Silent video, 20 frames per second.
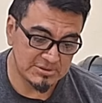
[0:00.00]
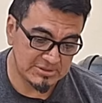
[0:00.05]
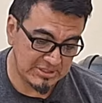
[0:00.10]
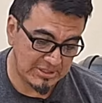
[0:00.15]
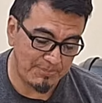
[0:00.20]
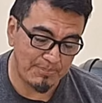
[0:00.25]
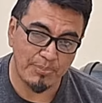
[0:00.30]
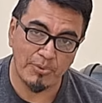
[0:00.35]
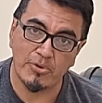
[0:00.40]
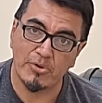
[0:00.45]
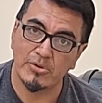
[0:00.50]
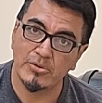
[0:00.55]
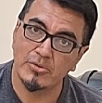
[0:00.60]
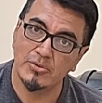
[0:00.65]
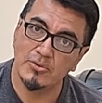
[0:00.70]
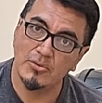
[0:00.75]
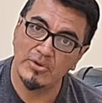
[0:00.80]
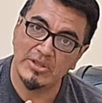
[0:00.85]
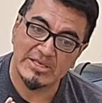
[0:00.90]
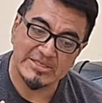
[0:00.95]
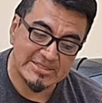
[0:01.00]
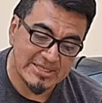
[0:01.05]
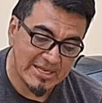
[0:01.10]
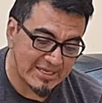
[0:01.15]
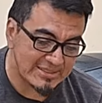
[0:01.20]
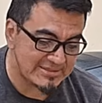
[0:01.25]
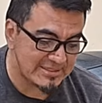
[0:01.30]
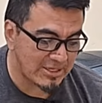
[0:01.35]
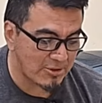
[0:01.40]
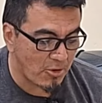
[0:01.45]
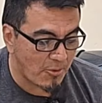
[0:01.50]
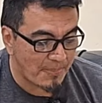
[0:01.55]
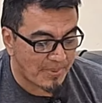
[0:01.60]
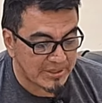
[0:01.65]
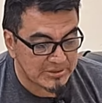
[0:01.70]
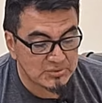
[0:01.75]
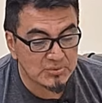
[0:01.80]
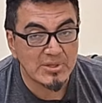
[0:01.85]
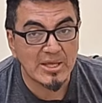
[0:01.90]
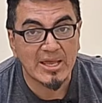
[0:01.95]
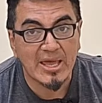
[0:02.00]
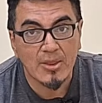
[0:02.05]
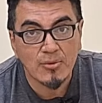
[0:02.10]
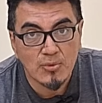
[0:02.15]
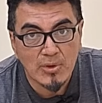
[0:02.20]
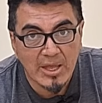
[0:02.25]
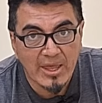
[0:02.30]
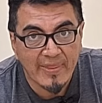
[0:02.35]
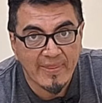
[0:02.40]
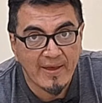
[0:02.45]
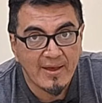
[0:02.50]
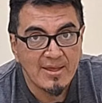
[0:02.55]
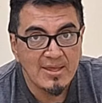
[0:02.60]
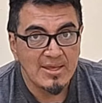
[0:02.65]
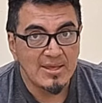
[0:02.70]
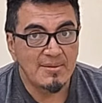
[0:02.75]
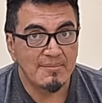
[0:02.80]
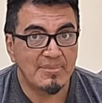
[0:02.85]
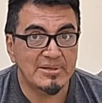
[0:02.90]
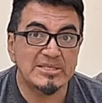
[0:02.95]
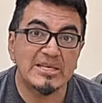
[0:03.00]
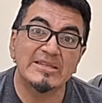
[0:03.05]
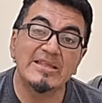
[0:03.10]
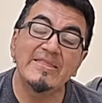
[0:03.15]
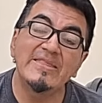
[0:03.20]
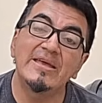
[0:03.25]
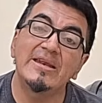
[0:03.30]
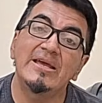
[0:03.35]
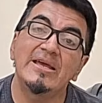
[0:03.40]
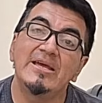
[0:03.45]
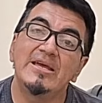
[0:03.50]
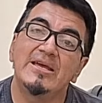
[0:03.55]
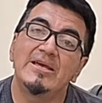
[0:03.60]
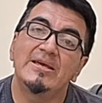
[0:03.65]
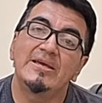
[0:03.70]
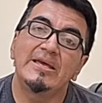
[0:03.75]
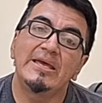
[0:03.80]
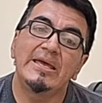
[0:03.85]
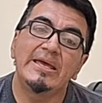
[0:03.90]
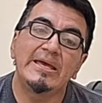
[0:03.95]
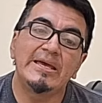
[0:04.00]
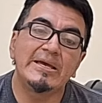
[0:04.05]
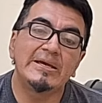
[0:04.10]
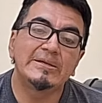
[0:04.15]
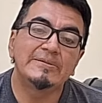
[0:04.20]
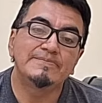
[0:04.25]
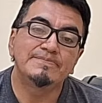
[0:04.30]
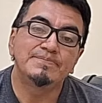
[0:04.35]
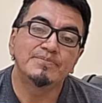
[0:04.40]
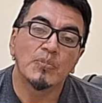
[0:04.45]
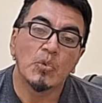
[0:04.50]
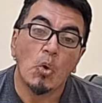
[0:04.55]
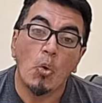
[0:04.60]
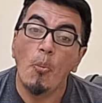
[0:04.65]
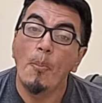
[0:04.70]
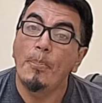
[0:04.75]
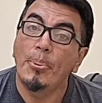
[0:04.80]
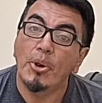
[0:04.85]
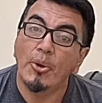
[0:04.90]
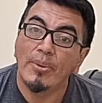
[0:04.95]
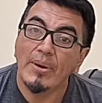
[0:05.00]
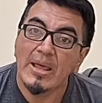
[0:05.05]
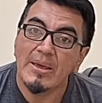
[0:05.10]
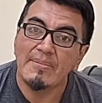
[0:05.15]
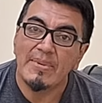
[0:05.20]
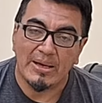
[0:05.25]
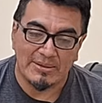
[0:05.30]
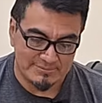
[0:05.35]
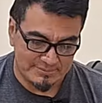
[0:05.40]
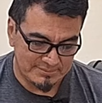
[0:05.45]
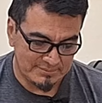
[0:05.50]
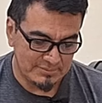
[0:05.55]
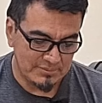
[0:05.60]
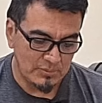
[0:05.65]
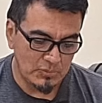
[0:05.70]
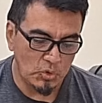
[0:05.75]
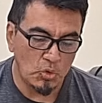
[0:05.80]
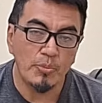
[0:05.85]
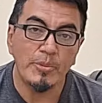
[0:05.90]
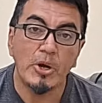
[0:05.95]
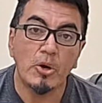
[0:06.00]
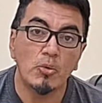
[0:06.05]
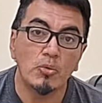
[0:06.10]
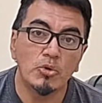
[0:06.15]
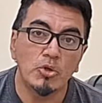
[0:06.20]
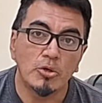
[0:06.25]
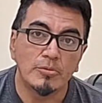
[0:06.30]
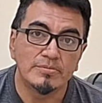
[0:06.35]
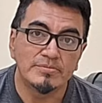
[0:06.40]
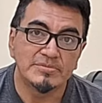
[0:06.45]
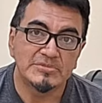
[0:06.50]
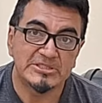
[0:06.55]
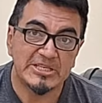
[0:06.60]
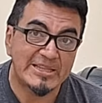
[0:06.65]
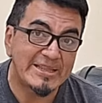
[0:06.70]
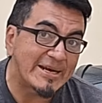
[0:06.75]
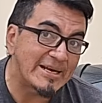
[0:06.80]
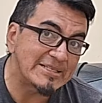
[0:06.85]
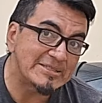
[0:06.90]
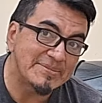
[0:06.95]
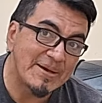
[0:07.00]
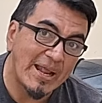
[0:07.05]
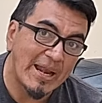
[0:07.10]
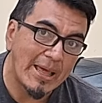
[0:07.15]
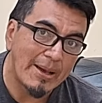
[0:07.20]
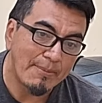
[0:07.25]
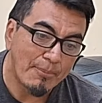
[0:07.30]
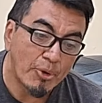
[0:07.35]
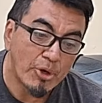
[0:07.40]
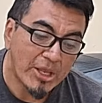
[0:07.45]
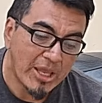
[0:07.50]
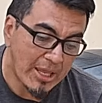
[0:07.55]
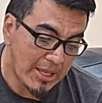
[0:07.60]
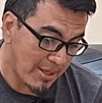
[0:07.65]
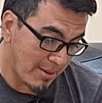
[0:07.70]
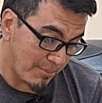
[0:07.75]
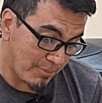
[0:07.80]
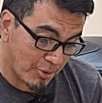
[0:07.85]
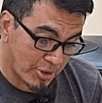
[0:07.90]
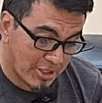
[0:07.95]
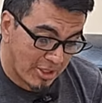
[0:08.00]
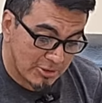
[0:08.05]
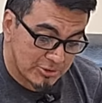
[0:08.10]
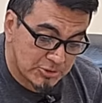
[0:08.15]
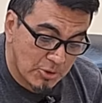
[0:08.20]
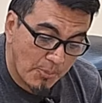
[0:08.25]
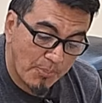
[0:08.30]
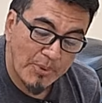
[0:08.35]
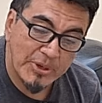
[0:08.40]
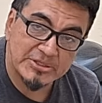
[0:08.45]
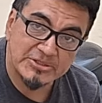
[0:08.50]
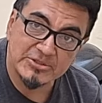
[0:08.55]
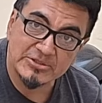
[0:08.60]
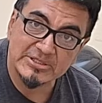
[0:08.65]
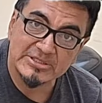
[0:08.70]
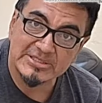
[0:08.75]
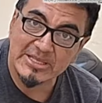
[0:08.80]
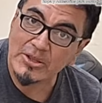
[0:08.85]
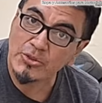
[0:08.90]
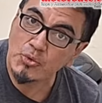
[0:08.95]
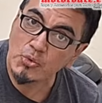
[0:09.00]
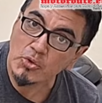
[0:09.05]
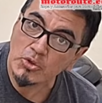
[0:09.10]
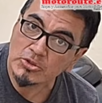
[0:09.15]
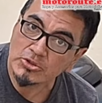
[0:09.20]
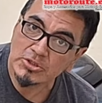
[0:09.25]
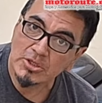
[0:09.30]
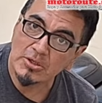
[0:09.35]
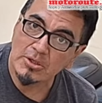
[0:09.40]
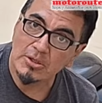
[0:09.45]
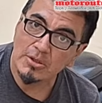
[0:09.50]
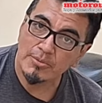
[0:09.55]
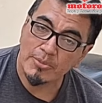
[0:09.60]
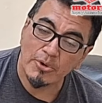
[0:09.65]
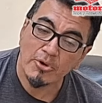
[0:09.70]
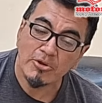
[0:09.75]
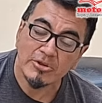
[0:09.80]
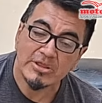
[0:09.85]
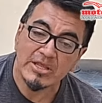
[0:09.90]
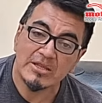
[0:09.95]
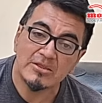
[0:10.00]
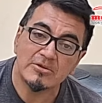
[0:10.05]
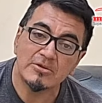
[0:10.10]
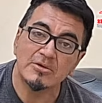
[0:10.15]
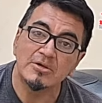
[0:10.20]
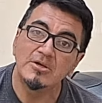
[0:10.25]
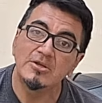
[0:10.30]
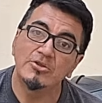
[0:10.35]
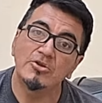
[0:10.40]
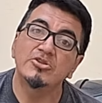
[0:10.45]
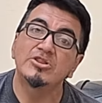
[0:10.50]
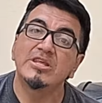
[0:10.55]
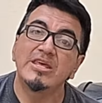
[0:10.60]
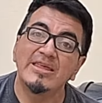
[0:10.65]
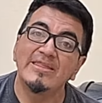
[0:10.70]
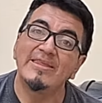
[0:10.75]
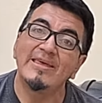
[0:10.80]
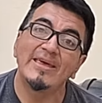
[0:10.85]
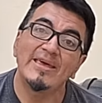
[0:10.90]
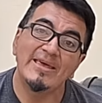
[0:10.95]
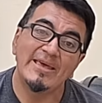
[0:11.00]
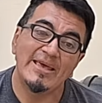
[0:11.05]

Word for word: si por tu desgracia compras una caducada, vas a tener eh, un problema. Número uno, se te resbala. ¿Por qué? Porque los compuestos están duros, por lo tanto no tiene